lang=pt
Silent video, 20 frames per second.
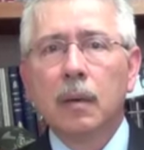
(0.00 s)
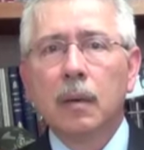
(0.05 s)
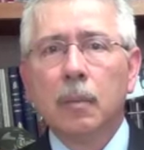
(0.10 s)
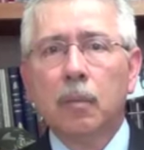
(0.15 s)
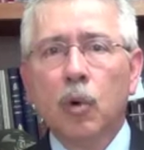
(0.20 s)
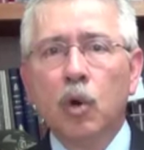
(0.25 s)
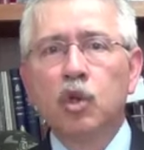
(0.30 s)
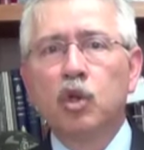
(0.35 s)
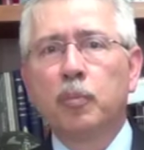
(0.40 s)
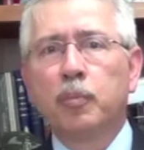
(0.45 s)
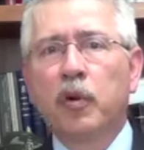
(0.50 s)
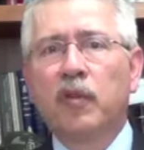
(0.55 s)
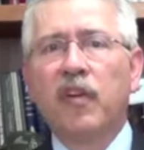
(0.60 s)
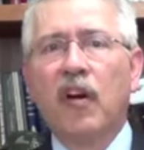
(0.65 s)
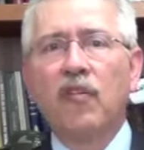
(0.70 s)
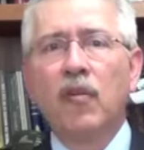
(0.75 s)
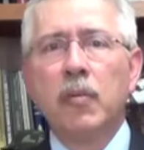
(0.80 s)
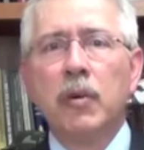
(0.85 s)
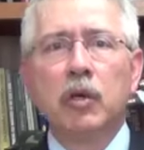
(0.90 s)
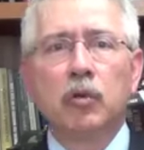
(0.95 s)
muito
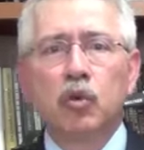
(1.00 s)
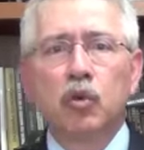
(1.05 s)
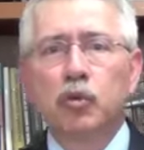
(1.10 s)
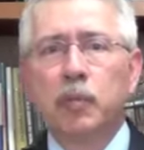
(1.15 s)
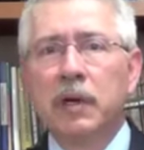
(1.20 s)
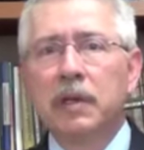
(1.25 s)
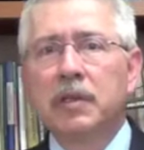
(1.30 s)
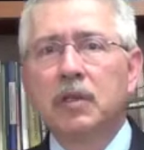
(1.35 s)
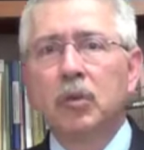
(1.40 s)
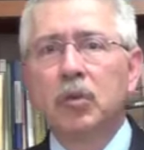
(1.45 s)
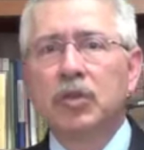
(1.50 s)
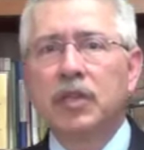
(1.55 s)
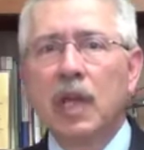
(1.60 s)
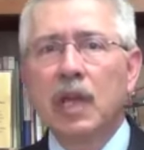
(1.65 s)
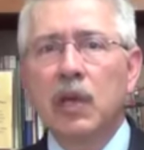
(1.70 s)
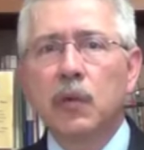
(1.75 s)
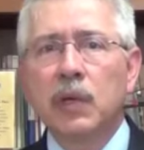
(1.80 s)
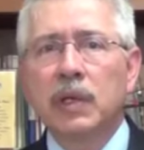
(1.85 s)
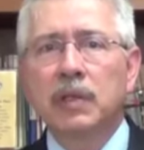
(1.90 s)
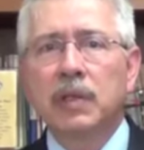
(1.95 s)
provavelmente os bandidos
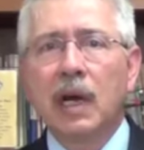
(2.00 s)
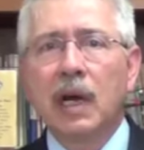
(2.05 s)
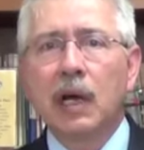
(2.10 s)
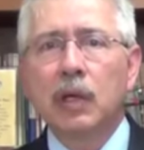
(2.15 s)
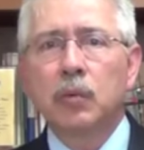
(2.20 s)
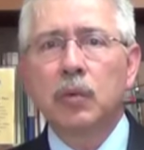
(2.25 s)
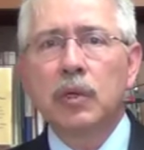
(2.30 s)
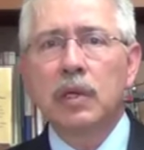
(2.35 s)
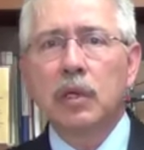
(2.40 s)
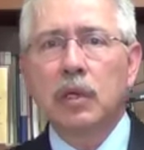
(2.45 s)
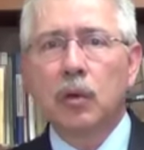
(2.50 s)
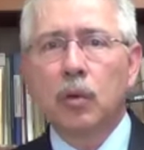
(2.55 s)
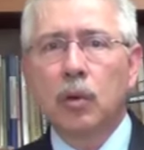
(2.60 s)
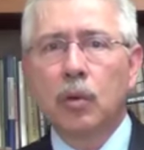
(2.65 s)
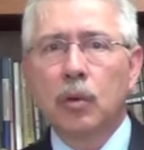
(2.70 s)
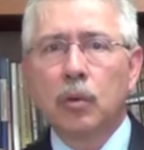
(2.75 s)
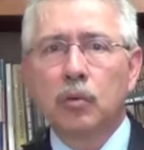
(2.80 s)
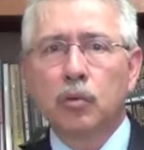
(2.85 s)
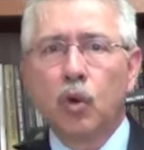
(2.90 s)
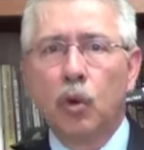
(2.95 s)
teriam entrado e
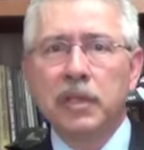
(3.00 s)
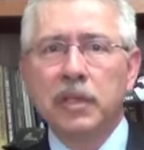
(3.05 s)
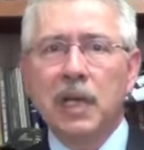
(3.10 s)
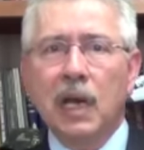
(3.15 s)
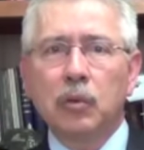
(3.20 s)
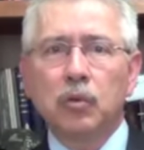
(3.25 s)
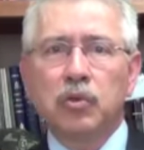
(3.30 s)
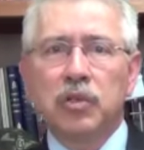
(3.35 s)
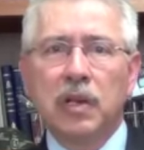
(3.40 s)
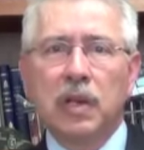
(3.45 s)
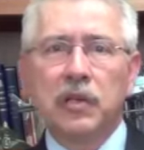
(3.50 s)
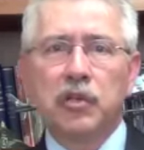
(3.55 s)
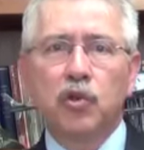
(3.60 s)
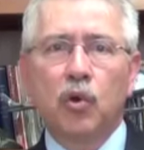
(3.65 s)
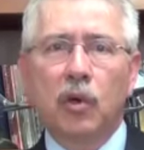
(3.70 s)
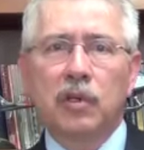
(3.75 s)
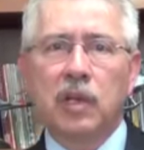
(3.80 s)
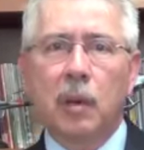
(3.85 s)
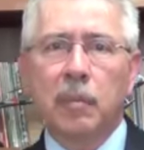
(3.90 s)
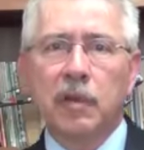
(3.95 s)
dominado
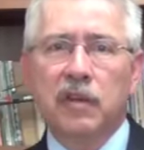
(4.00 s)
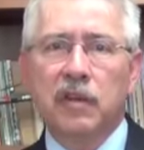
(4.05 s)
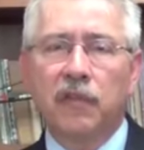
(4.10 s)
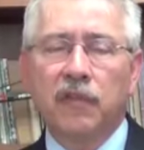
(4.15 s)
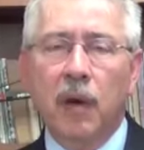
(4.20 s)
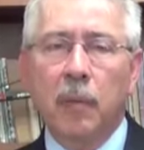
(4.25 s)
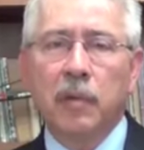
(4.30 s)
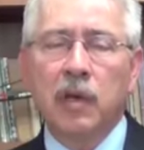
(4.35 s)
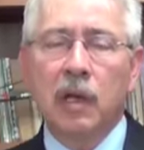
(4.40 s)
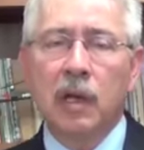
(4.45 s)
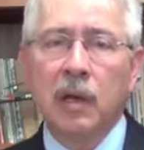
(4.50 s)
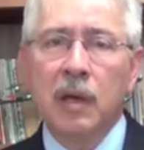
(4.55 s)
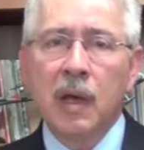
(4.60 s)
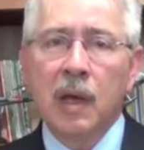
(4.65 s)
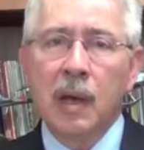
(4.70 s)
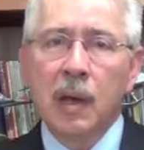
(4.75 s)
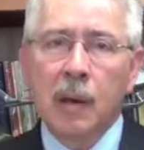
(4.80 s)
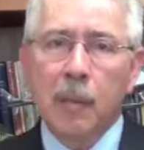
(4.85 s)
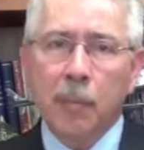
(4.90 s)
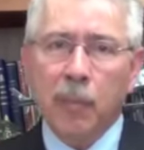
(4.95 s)
silenciosamente a família
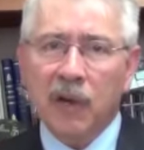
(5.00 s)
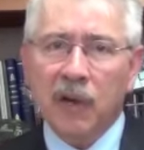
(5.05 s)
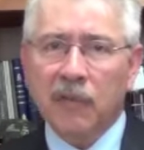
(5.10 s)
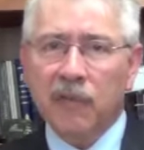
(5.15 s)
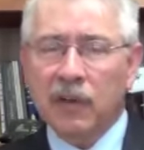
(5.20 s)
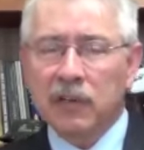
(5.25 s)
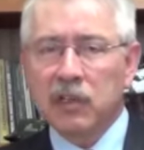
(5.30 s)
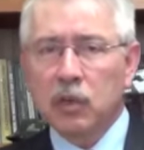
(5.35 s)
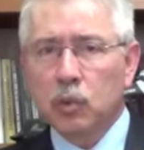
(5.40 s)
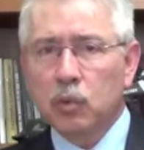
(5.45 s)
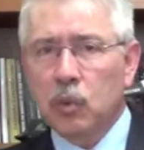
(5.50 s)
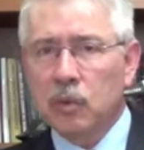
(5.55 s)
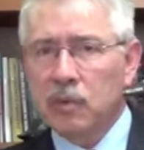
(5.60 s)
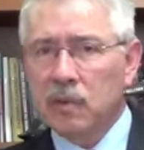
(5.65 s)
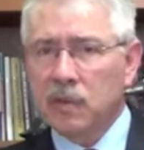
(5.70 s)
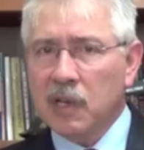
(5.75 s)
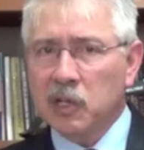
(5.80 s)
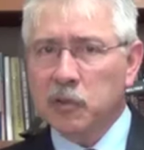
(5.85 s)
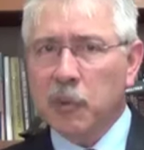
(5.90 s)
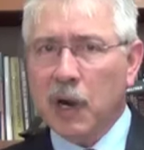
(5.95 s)
para fazer
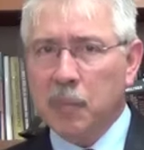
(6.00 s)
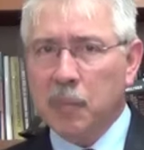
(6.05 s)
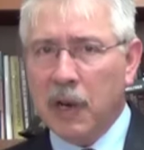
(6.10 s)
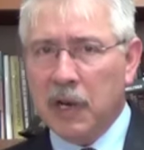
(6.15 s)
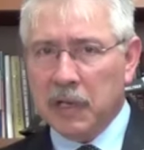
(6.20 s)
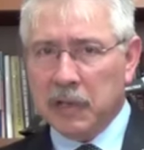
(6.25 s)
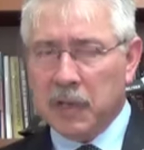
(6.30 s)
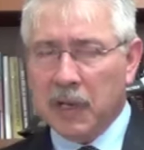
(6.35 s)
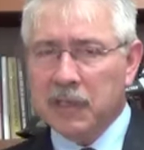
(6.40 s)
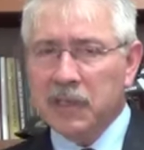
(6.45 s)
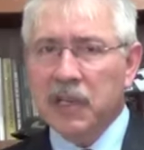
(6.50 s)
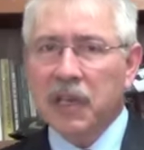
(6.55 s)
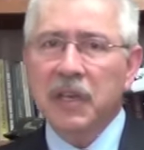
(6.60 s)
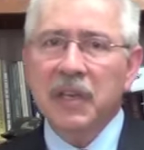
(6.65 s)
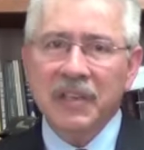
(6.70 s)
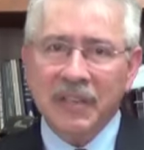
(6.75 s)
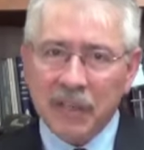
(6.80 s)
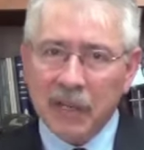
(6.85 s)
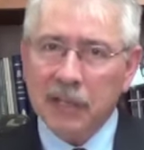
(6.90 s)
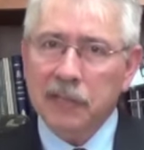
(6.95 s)
todas as barbaridades que
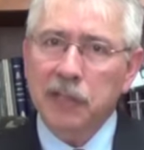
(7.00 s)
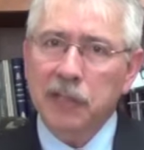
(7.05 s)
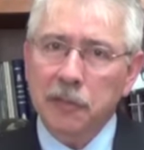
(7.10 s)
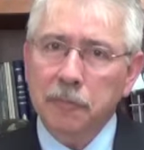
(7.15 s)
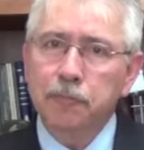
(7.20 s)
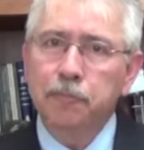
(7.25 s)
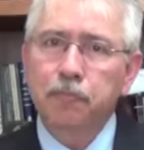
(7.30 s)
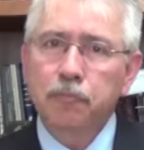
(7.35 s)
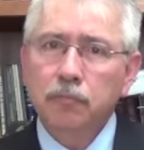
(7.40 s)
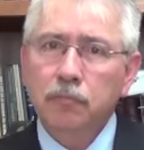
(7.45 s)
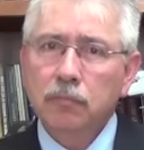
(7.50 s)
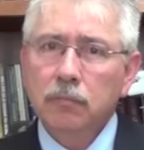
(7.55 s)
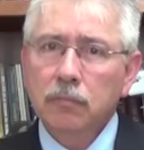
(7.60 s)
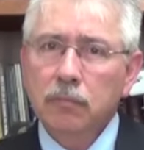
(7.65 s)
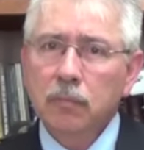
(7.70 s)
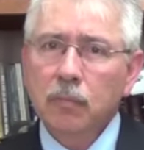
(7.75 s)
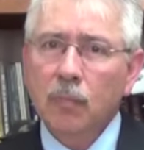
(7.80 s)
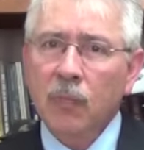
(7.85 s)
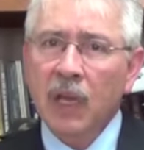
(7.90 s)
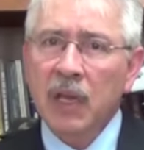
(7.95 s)
quisessem.
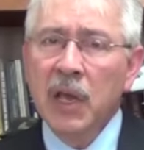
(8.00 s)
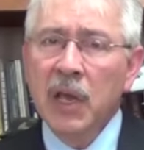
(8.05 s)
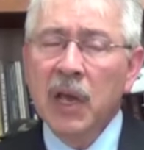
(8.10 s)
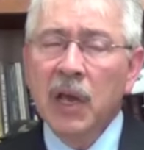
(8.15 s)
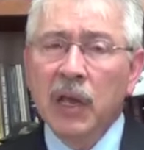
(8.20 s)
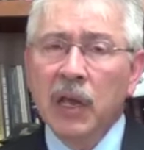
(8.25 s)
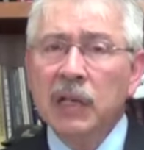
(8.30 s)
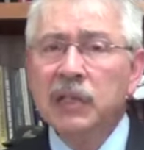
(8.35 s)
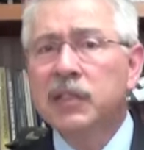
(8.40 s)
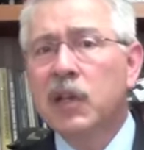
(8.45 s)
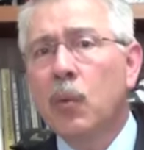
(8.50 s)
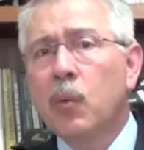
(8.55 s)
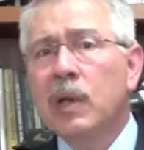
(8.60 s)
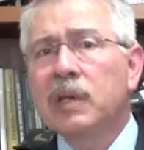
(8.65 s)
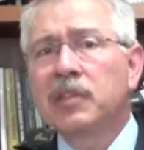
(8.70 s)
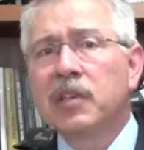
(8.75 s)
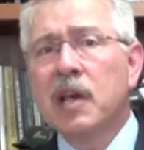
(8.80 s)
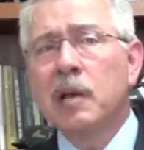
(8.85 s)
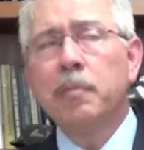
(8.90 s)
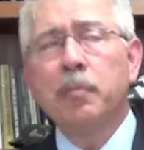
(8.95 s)
Este é um
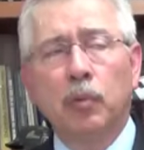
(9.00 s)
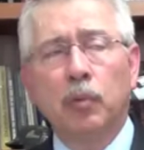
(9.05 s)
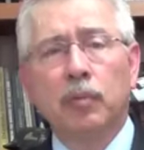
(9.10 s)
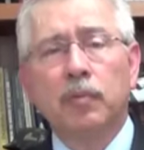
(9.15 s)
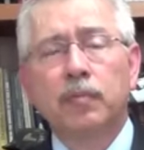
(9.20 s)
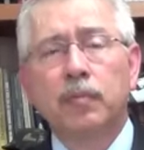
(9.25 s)
exemplo,